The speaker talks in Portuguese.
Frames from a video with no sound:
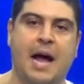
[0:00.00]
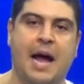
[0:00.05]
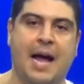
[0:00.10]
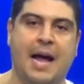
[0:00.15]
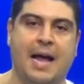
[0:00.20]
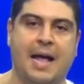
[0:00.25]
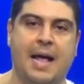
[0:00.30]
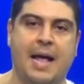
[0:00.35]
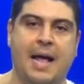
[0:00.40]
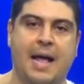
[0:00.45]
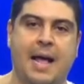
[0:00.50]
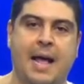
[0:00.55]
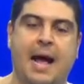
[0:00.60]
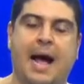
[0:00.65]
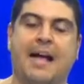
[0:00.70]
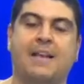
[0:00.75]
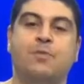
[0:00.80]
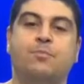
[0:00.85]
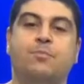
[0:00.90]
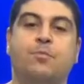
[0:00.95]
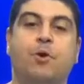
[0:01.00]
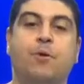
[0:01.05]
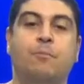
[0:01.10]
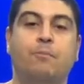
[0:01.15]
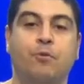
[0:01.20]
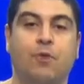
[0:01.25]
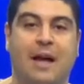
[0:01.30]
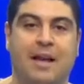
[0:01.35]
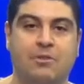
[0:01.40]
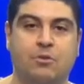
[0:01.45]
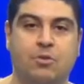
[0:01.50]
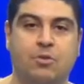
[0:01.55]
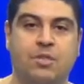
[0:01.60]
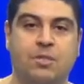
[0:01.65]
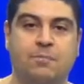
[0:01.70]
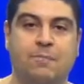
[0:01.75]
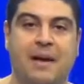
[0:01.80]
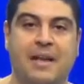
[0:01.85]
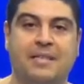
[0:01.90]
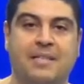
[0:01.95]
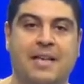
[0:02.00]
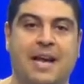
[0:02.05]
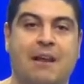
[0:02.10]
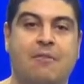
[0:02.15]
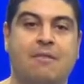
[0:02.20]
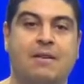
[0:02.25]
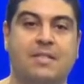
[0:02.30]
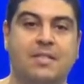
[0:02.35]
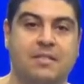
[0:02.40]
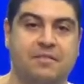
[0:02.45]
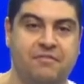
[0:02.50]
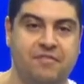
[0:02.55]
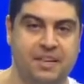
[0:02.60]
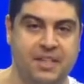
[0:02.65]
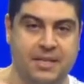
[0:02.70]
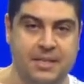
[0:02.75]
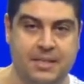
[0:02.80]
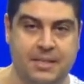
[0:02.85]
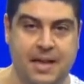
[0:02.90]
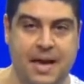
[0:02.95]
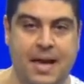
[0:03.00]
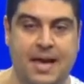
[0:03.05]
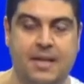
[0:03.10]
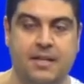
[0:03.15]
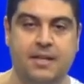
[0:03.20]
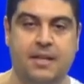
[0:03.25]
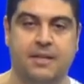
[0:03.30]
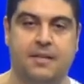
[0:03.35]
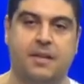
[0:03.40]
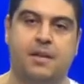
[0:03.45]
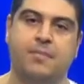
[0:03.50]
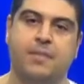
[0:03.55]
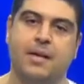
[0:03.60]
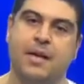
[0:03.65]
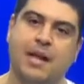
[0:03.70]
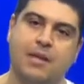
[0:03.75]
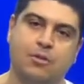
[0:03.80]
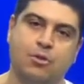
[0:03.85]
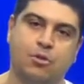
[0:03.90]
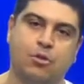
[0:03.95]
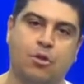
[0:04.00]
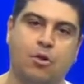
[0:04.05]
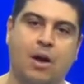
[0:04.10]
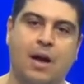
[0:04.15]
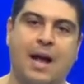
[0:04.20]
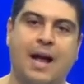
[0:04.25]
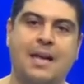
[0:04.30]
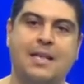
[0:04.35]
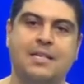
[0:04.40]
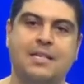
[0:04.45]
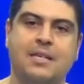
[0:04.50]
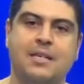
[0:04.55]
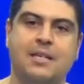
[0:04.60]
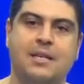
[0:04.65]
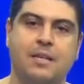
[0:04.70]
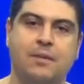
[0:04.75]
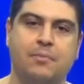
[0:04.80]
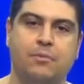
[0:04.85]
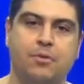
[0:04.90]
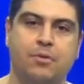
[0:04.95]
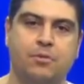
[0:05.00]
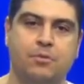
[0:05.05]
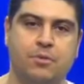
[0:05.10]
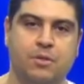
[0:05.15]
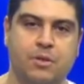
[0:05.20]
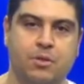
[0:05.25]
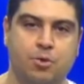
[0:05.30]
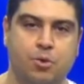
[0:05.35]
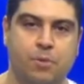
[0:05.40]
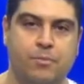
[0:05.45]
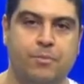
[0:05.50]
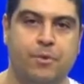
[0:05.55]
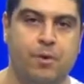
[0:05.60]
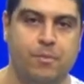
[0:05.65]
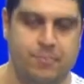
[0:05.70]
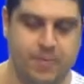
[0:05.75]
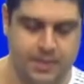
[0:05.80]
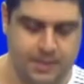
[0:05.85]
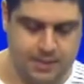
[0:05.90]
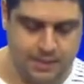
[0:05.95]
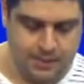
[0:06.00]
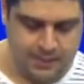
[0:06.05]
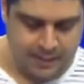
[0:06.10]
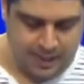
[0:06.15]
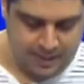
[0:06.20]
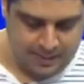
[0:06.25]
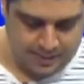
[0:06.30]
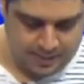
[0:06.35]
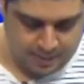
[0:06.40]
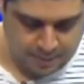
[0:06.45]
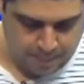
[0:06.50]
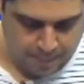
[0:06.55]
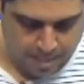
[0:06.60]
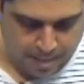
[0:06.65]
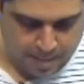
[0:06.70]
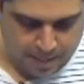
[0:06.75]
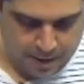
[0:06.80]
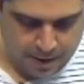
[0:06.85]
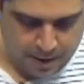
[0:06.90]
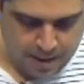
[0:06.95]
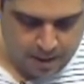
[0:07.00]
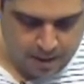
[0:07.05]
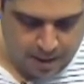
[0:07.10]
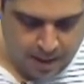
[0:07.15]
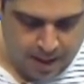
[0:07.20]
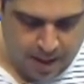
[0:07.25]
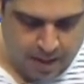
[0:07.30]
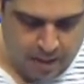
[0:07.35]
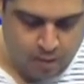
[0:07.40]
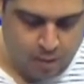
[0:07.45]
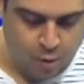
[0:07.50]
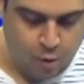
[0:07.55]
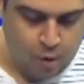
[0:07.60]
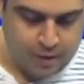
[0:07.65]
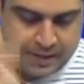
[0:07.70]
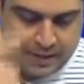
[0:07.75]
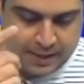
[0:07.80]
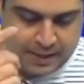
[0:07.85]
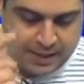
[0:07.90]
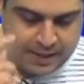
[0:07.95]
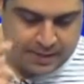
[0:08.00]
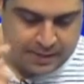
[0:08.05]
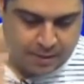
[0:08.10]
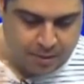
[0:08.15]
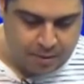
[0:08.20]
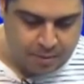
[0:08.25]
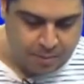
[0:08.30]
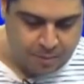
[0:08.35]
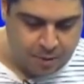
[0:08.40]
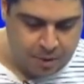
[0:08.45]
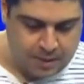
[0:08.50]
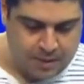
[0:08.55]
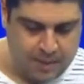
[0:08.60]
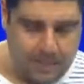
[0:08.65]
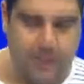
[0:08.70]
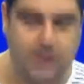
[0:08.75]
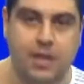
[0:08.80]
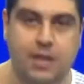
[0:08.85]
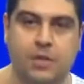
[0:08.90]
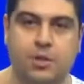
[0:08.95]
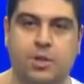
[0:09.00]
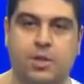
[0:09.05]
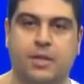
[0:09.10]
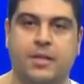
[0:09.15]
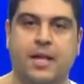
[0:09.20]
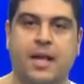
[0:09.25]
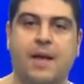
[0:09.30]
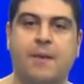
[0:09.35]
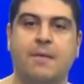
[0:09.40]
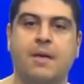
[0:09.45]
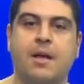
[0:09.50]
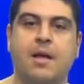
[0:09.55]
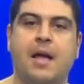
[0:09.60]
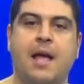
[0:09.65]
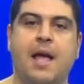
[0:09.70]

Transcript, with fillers: a, é, é, as populações passaram a se fixar em determinados locais e ali produzir sua própria existência. Outra questão importante, né?